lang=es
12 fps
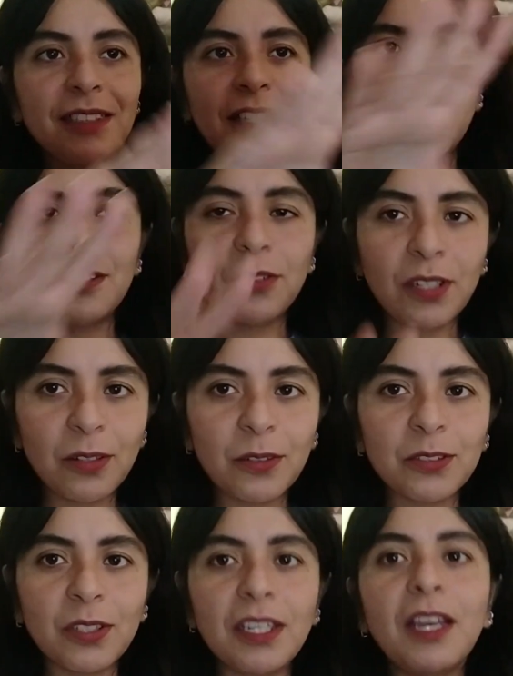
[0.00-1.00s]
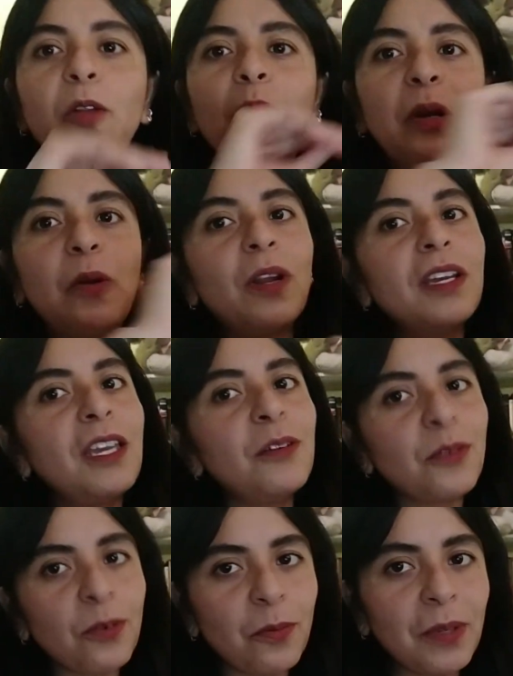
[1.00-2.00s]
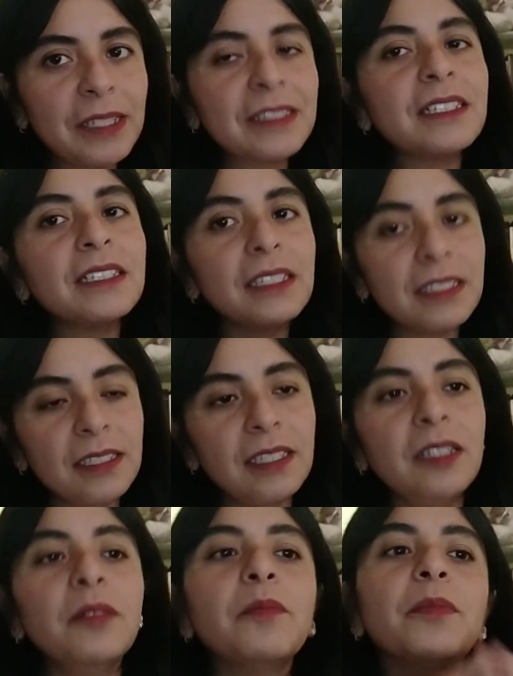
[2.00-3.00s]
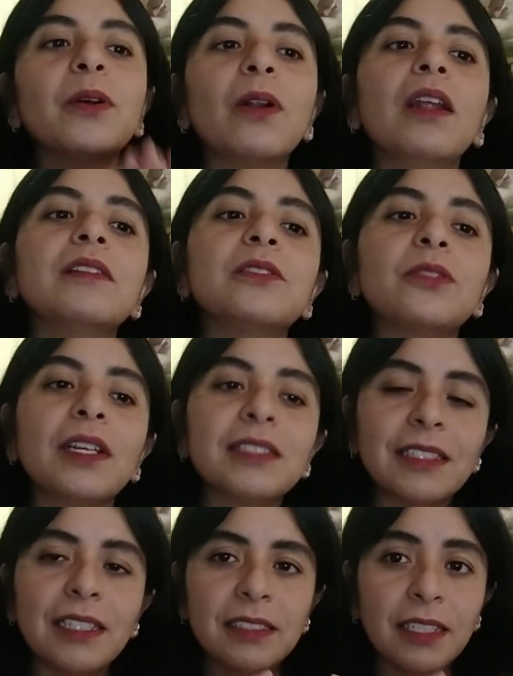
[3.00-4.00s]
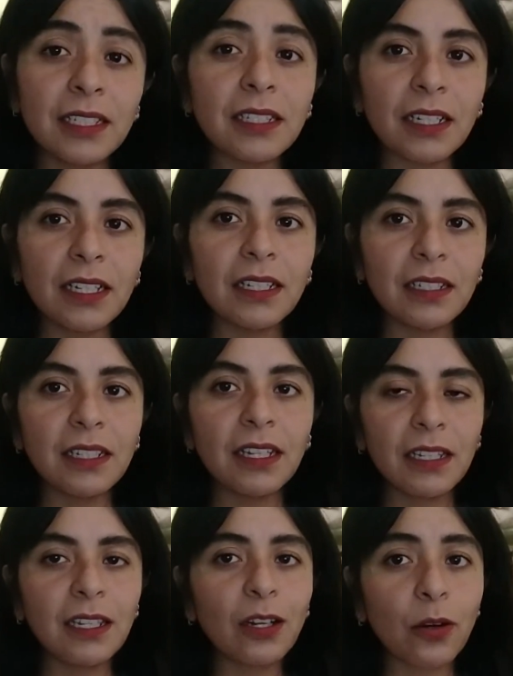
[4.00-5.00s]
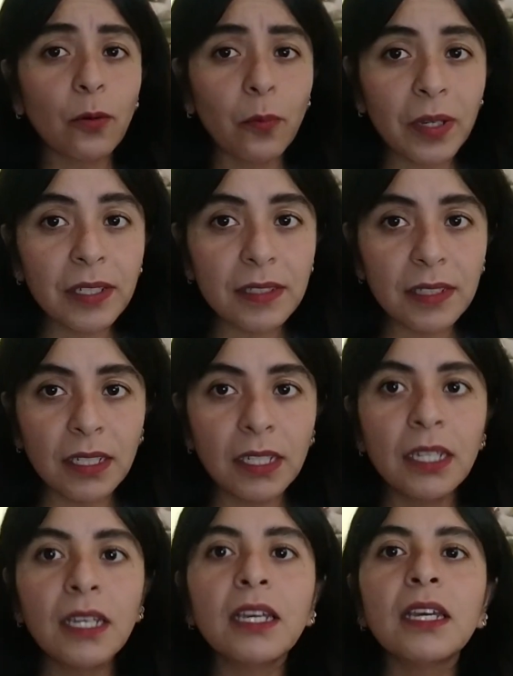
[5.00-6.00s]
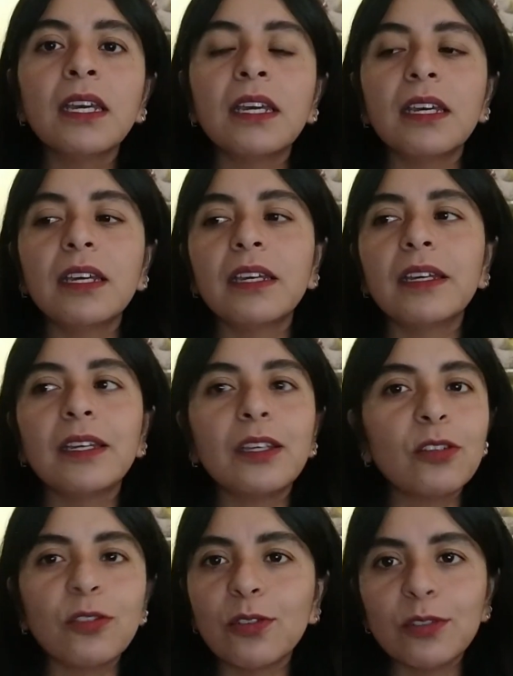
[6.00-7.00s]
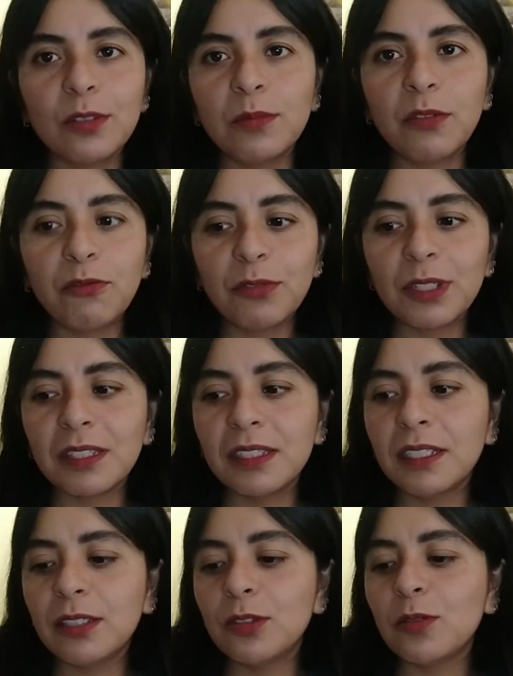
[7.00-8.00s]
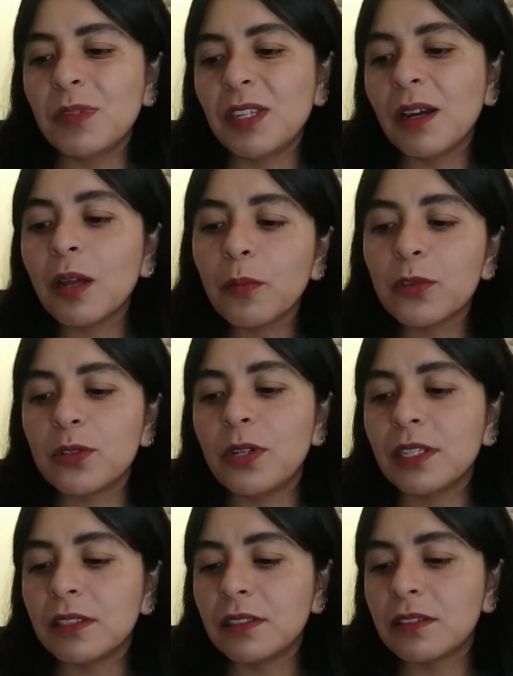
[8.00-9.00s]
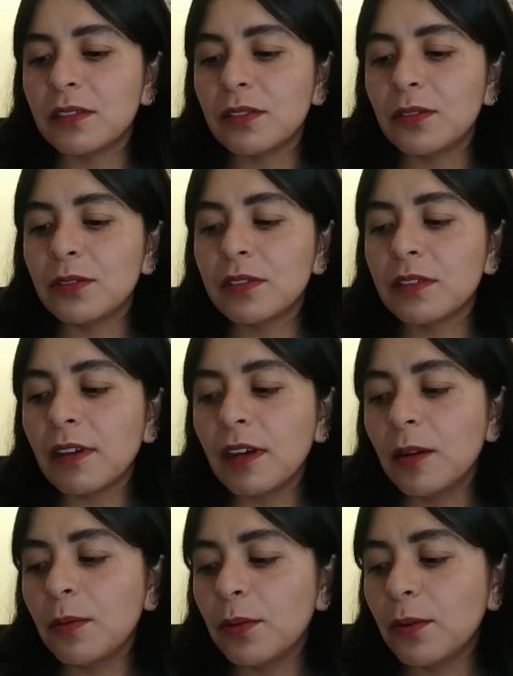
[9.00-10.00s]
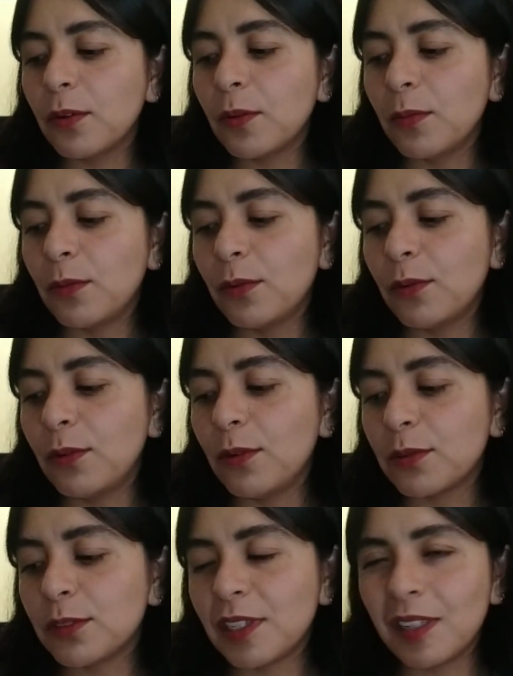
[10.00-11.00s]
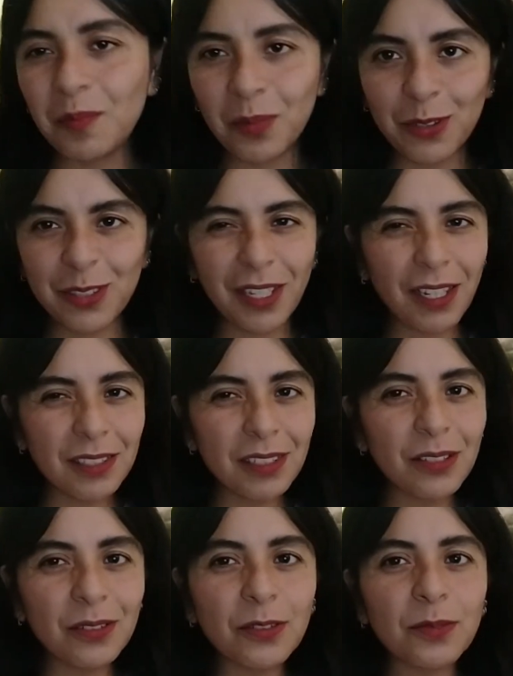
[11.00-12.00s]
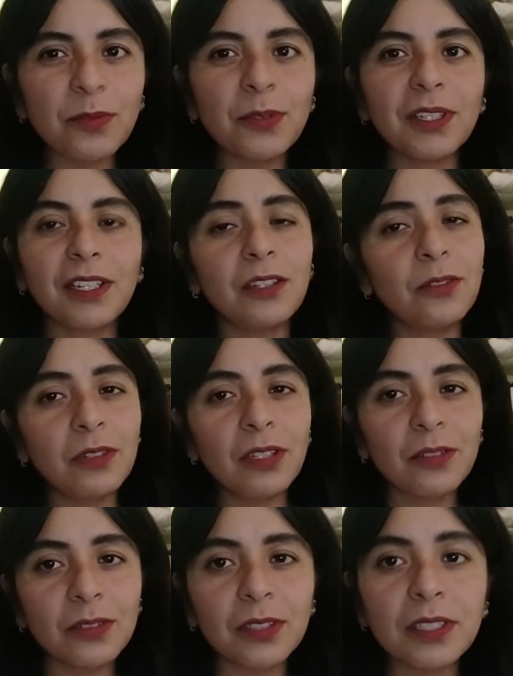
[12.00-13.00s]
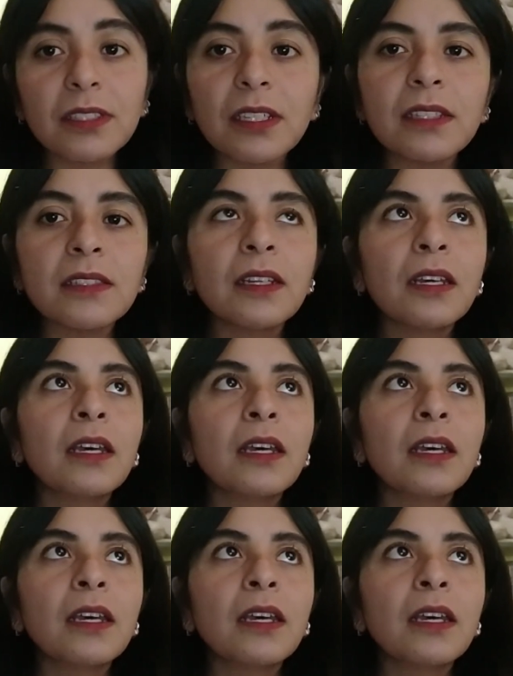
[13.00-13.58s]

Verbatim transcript: que tratan de otra cosa y a lo mejor ahí hay un romance, sí, pero las historias que se centran en el romance eh, no son mi fuerte, no me llaman mucho la atención, salvo como los ejemplos clásicos, muy canónicos quizás,